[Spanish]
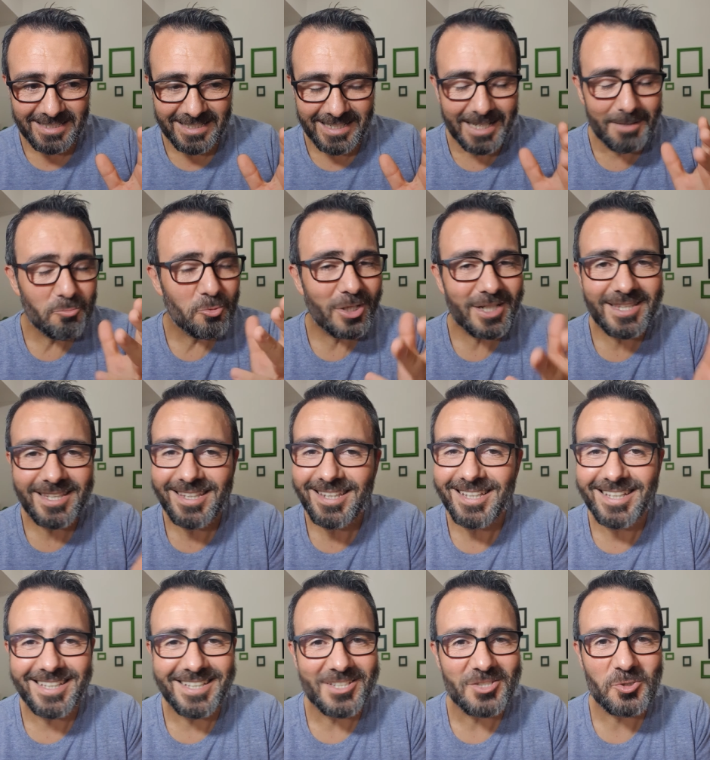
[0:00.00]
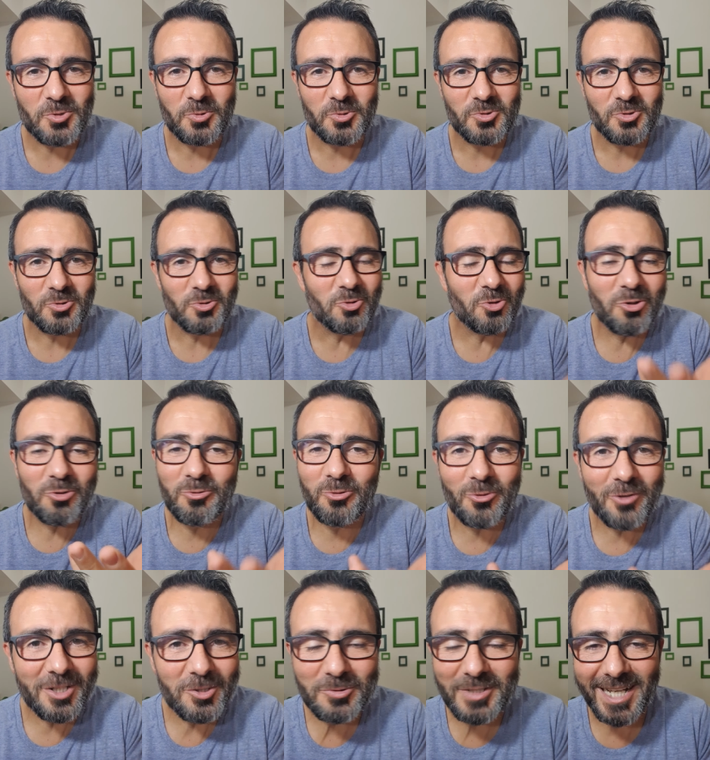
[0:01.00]
la muerte de Jesús no
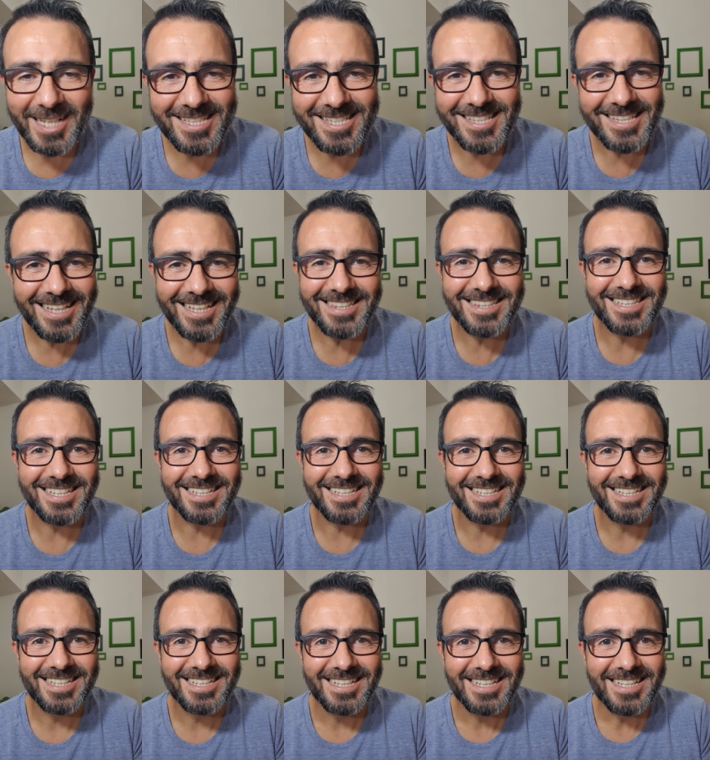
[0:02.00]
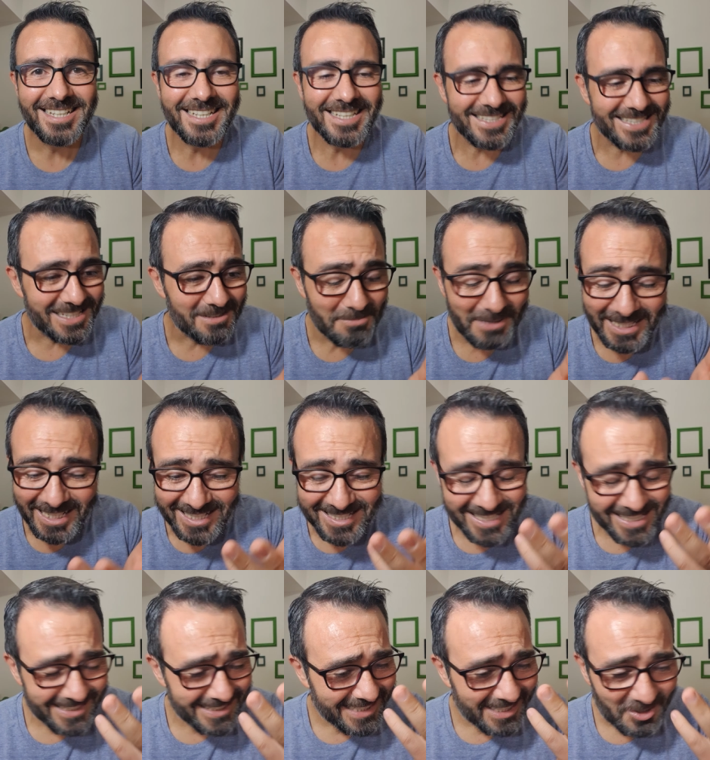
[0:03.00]
fue un accidente. Semana
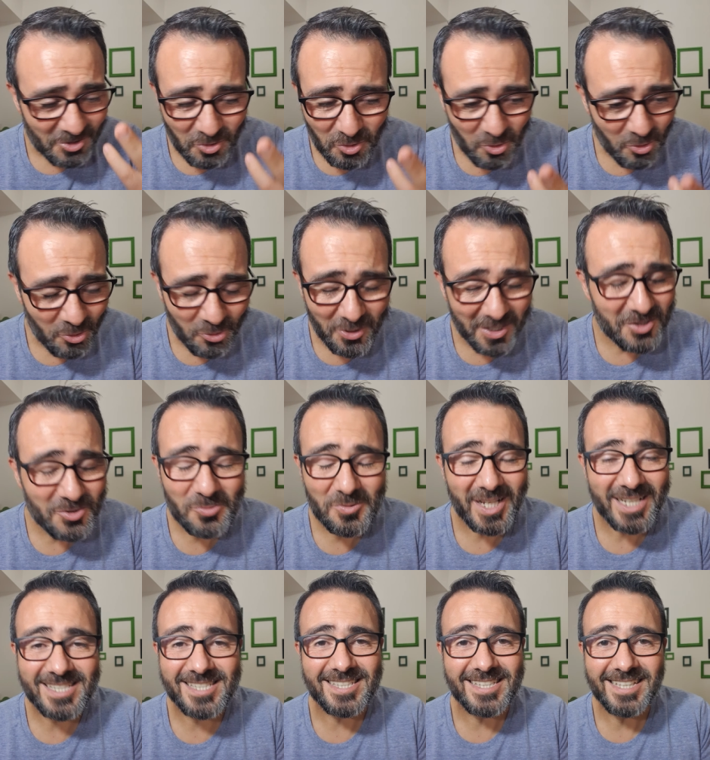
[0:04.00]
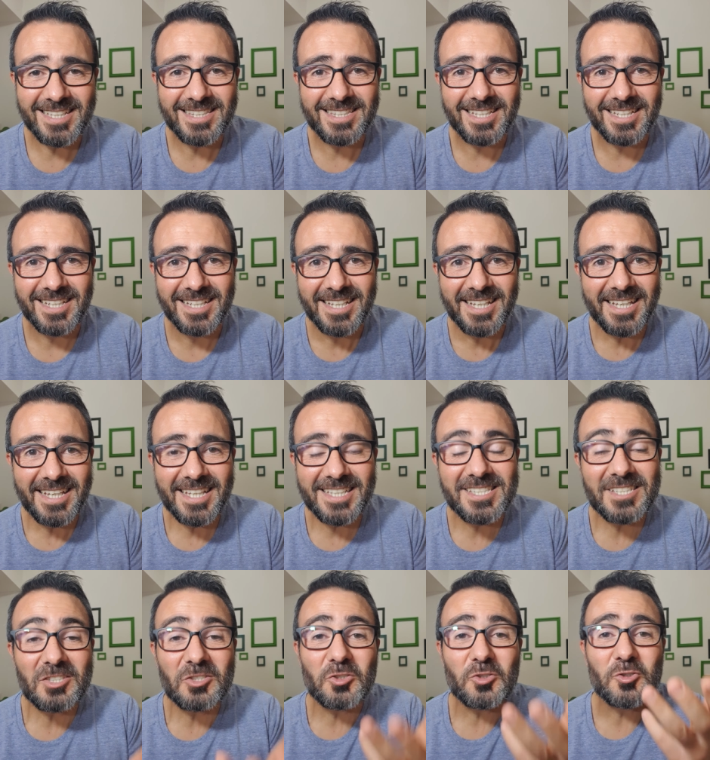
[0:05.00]
Santa no es un accidente,
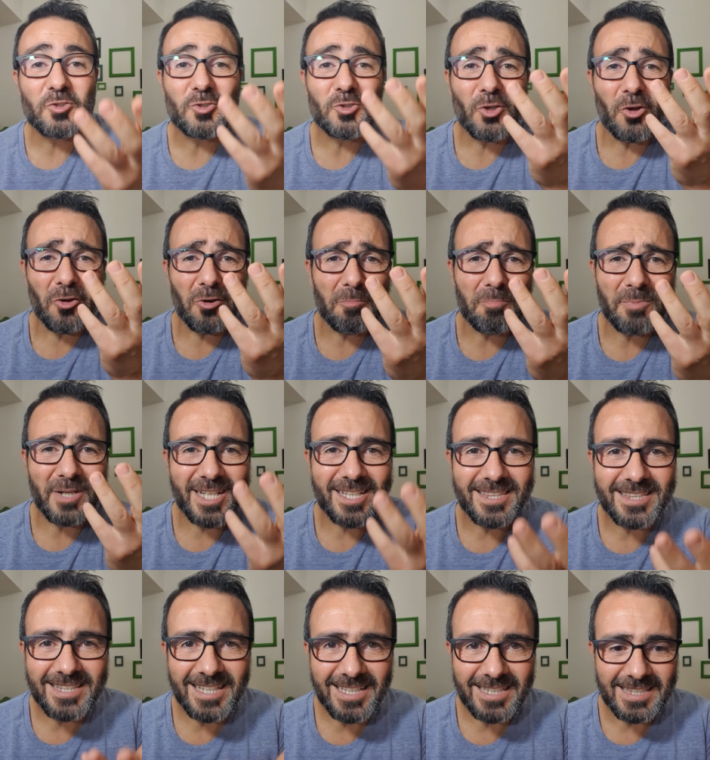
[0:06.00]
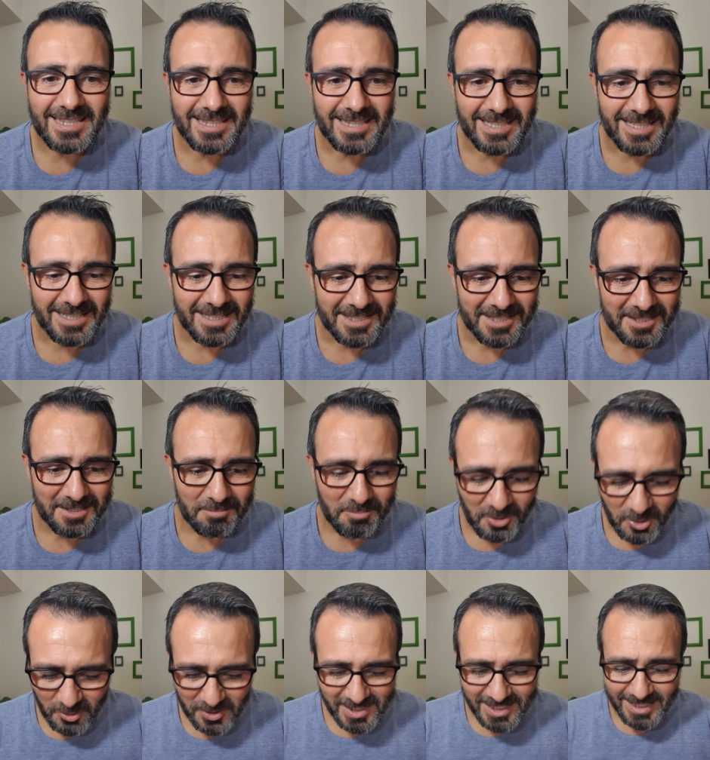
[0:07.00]
es sorprendente,
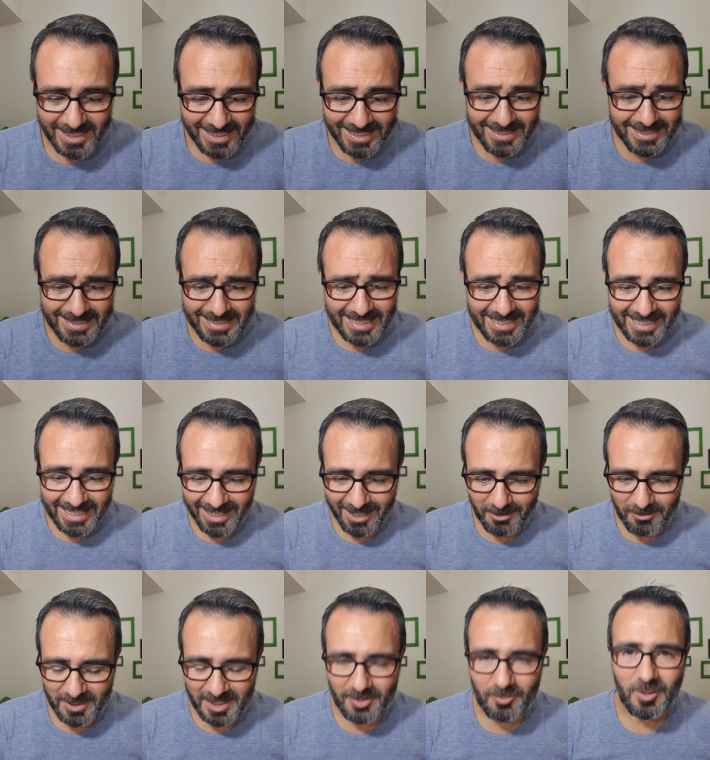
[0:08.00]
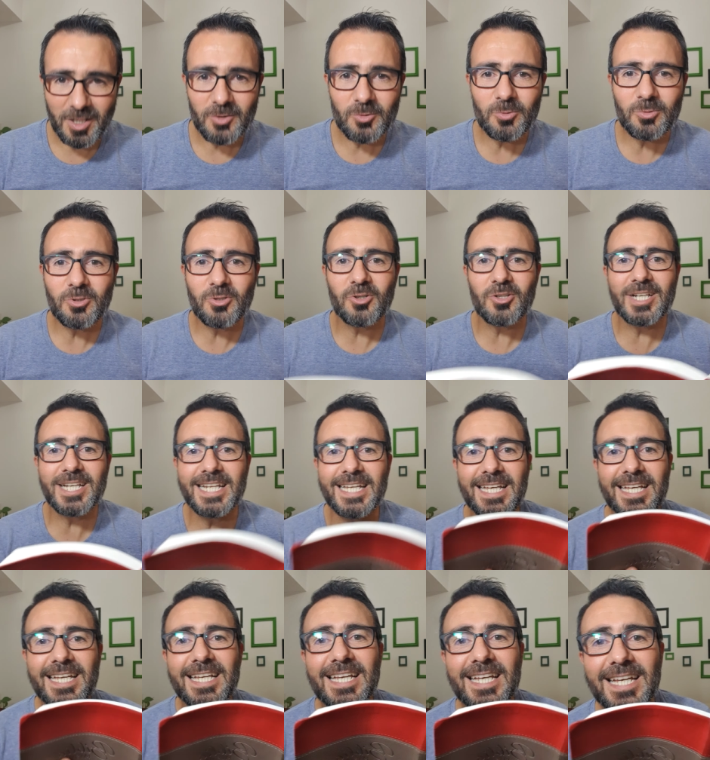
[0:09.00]
pero es innegable cuando uno
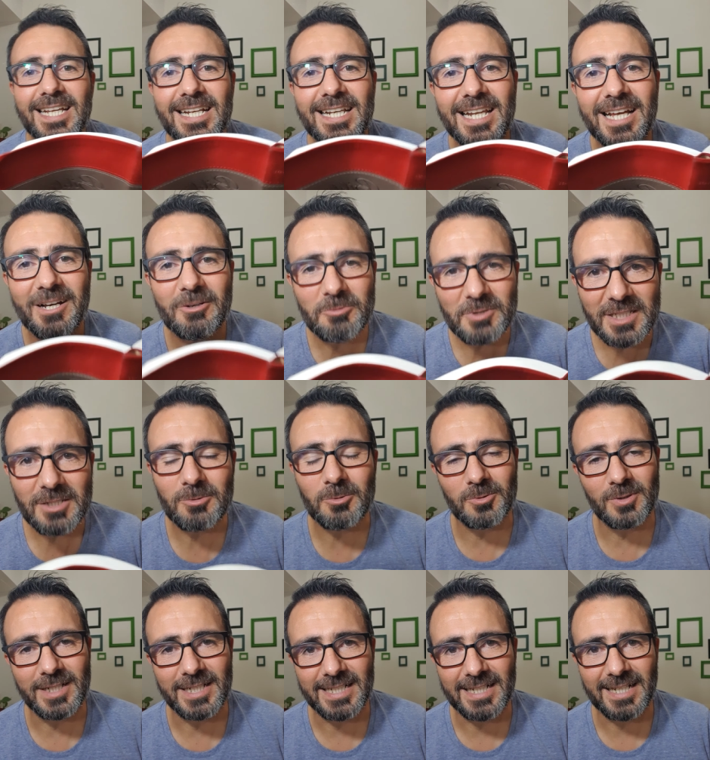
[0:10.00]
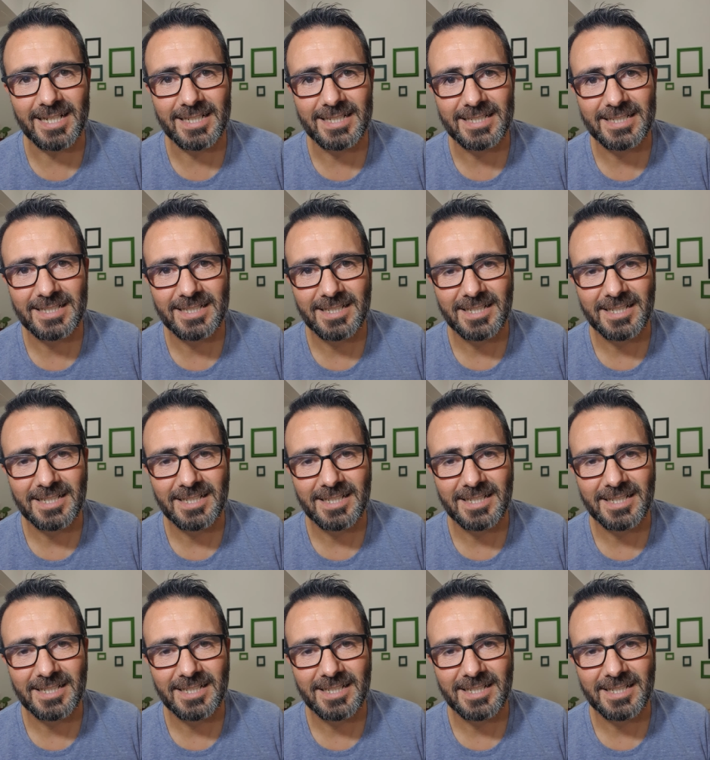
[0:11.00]
lee en la Biblia